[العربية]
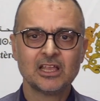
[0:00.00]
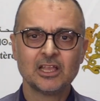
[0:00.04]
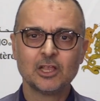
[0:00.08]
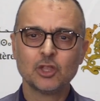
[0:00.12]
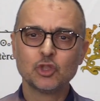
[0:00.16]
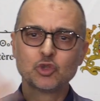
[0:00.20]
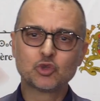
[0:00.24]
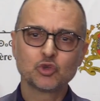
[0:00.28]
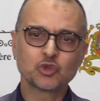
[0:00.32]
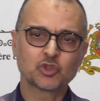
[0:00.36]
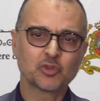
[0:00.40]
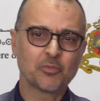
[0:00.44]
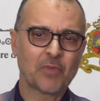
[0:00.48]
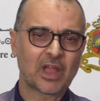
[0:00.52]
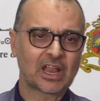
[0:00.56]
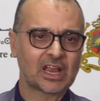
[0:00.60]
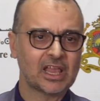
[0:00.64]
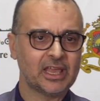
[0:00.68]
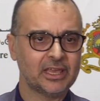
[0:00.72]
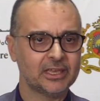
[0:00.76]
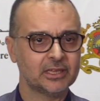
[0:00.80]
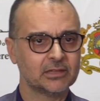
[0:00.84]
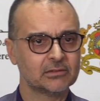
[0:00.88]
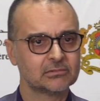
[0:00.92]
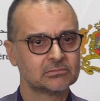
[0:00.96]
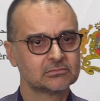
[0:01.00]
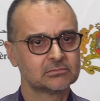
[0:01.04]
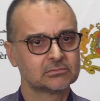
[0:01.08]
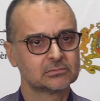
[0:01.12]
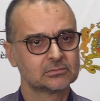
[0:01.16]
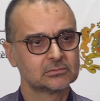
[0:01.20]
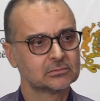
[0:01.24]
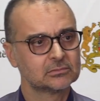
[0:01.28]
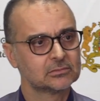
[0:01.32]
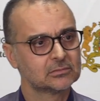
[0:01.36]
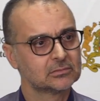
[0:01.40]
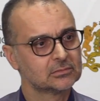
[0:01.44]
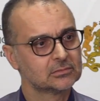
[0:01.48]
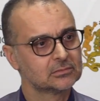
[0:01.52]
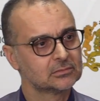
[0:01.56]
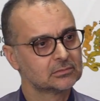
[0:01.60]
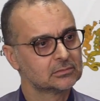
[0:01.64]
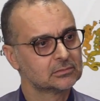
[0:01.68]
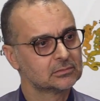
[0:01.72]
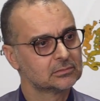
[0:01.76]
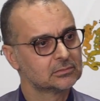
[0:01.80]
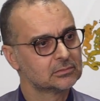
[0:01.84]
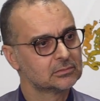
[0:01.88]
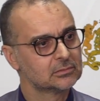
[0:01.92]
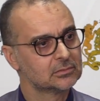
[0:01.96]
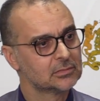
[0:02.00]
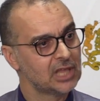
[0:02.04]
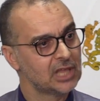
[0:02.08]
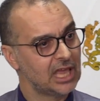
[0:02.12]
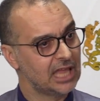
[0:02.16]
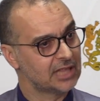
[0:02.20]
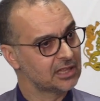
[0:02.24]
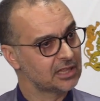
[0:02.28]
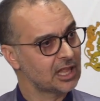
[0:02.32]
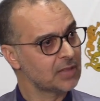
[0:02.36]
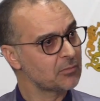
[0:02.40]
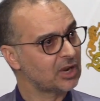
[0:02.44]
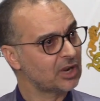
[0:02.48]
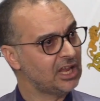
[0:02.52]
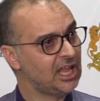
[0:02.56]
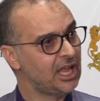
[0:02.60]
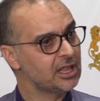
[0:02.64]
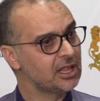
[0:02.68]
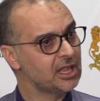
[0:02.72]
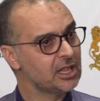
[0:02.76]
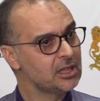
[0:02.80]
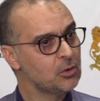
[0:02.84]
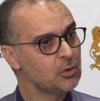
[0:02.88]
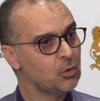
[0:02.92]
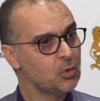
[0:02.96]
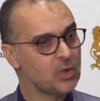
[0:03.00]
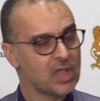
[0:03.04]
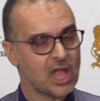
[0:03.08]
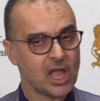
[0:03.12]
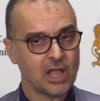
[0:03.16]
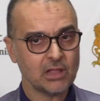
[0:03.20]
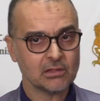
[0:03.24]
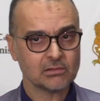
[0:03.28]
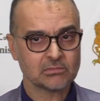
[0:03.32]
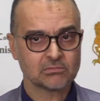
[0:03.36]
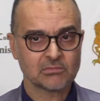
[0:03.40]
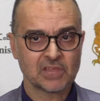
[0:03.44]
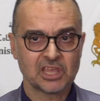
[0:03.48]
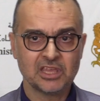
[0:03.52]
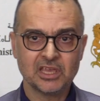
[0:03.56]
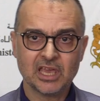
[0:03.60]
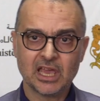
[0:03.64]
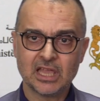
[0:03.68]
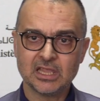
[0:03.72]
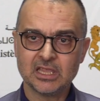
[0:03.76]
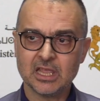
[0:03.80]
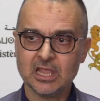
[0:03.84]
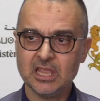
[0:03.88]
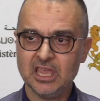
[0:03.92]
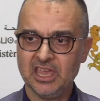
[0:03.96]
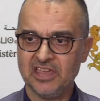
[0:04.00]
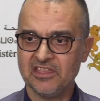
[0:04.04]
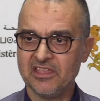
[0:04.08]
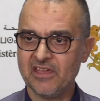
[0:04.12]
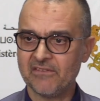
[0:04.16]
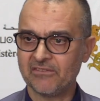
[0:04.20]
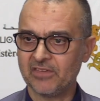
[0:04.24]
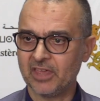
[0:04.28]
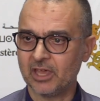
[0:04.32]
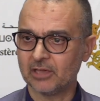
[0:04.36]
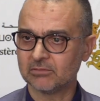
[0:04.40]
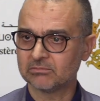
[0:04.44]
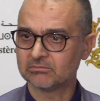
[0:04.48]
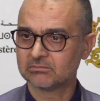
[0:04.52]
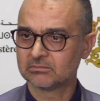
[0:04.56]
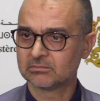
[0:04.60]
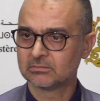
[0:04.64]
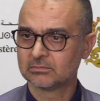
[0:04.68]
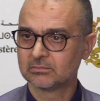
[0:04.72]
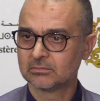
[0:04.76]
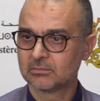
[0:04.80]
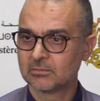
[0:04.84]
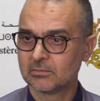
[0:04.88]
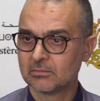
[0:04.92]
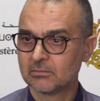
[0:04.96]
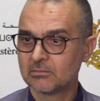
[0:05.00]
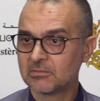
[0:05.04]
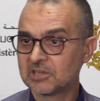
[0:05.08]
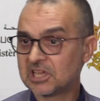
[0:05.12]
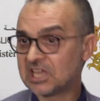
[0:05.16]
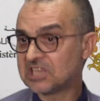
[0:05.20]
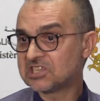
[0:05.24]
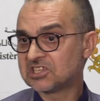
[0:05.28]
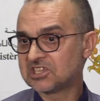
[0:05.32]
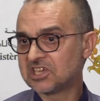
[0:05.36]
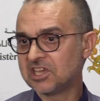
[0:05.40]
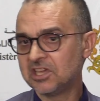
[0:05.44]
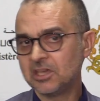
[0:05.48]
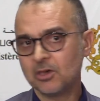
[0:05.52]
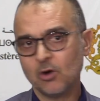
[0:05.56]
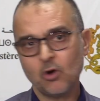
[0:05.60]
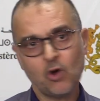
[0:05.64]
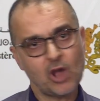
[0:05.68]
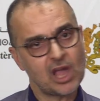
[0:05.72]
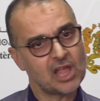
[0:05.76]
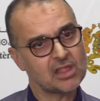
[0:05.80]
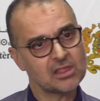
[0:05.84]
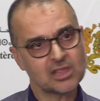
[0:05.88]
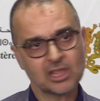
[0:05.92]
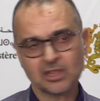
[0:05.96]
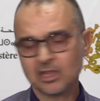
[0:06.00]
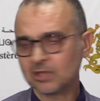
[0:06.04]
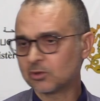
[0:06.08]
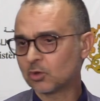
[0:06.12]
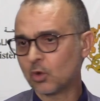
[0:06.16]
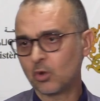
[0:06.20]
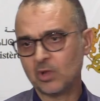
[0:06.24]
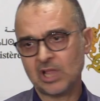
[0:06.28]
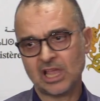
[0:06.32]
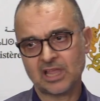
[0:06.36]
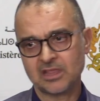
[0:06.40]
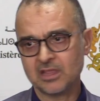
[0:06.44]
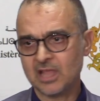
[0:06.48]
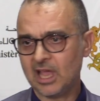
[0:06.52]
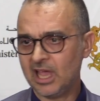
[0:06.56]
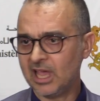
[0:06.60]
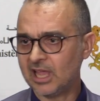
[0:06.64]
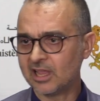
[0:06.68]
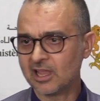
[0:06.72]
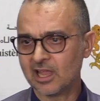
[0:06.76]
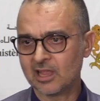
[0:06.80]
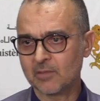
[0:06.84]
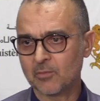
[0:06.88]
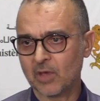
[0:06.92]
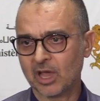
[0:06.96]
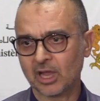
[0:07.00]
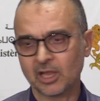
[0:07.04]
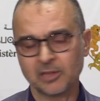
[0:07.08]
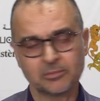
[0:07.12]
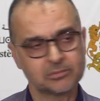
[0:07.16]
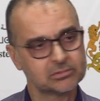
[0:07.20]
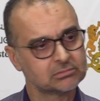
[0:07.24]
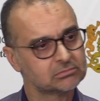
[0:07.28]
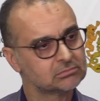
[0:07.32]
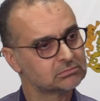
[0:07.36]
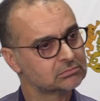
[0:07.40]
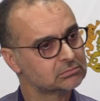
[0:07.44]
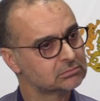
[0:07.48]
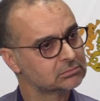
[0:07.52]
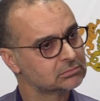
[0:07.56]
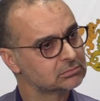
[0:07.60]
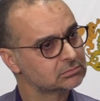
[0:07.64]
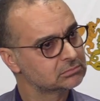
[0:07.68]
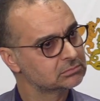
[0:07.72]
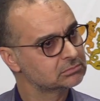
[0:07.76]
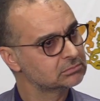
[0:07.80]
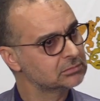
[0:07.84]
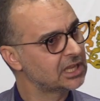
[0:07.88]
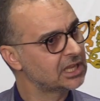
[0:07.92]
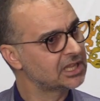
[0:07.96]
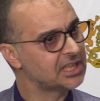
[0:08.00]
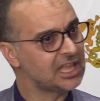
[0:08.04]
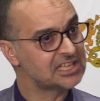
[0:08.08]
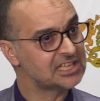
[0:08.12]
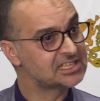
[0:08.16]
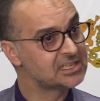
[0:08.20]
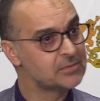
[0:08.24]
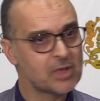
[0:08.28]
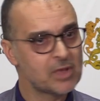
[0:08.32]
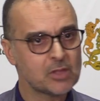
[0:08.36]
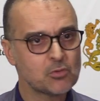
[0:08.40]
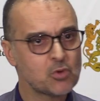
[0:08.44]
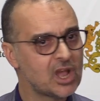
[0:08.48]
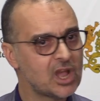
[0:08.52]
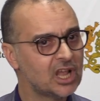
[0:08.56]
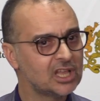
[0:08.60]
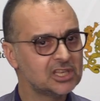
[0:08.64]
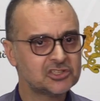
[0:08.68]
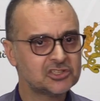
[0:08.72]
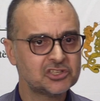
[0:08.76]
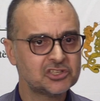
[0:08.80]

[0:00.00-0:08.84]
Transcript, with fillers: لجوج مراحل عندنا المرحله الاولى هي هذه اللي حنا فيها كنتهيئوا اننا ندخل عندنا حاله للمغرب هذا احتمال وارد